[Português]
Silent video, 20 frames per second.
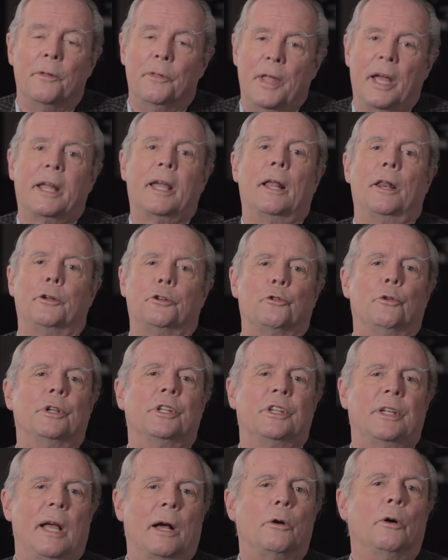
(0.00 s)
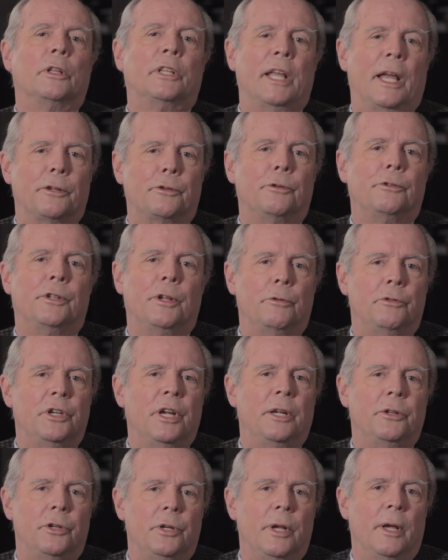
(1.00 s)
naquelas coisas que acontecem no seu
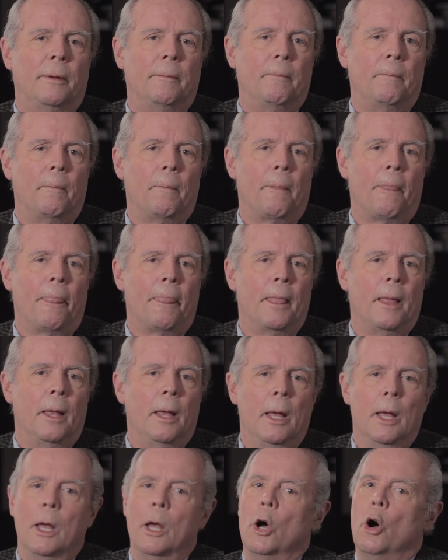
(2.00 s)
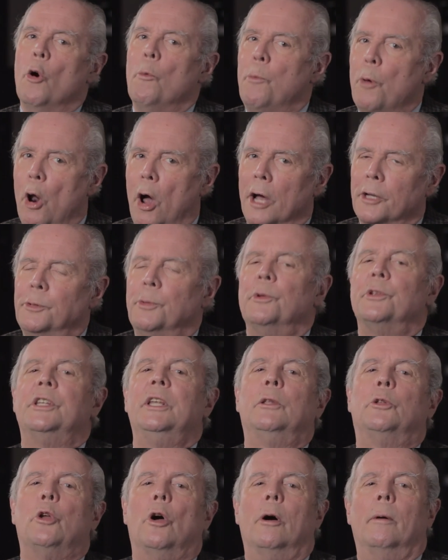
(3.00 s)
dia a dia. O próximo
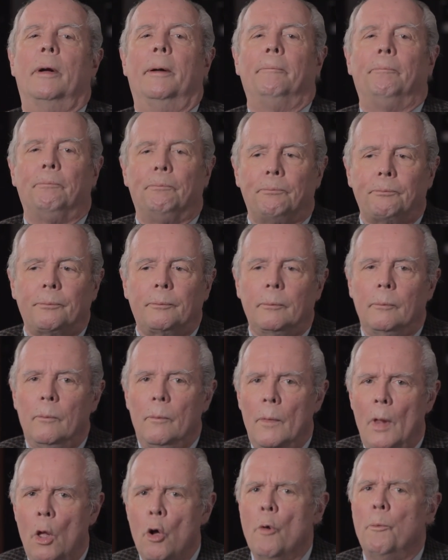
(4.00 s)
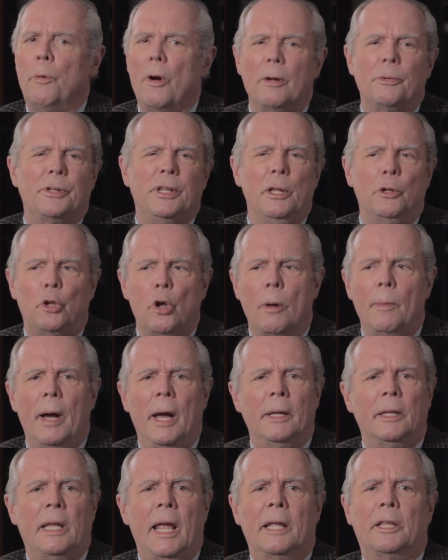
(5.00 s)
sintoma. O próximo
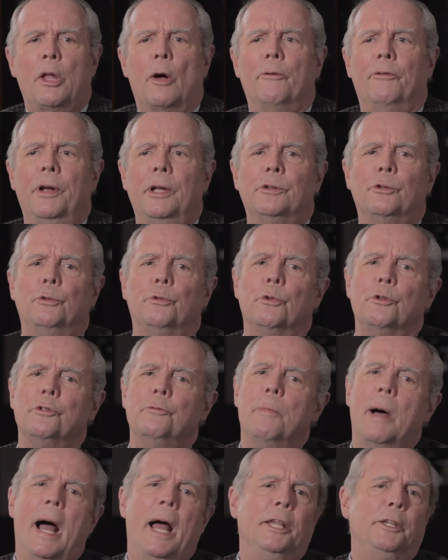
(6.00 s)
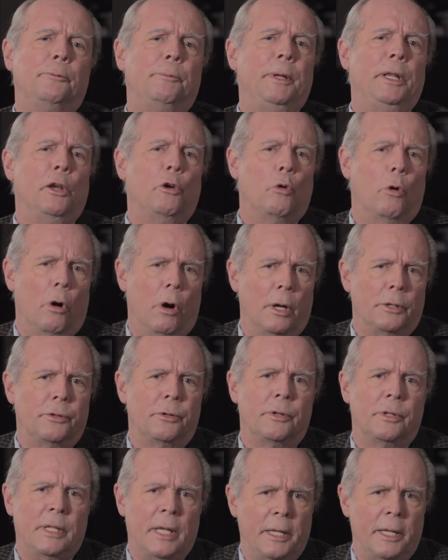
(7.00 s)
sintoma é talvez um dos mais
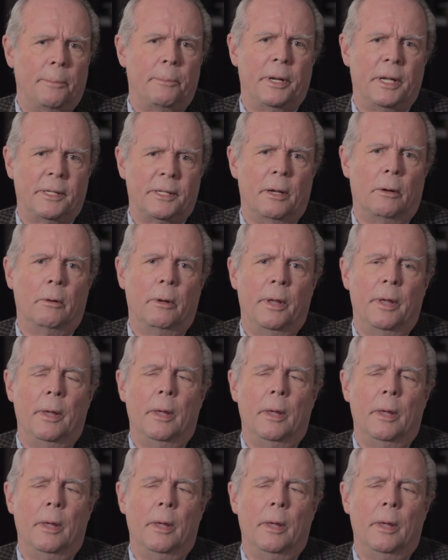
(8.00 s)
perigosos da depressão.